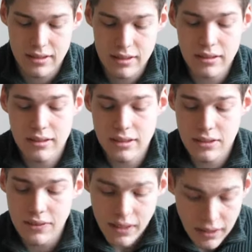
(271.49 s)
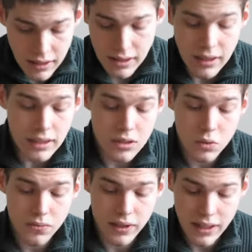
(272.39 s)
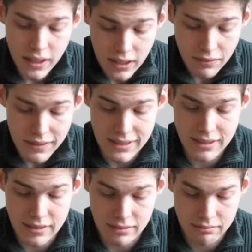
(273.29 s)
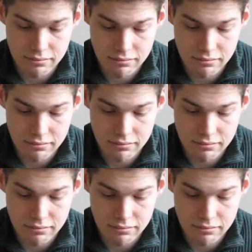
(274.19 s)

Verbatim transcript: Und das werde ich zu verhindern wissen.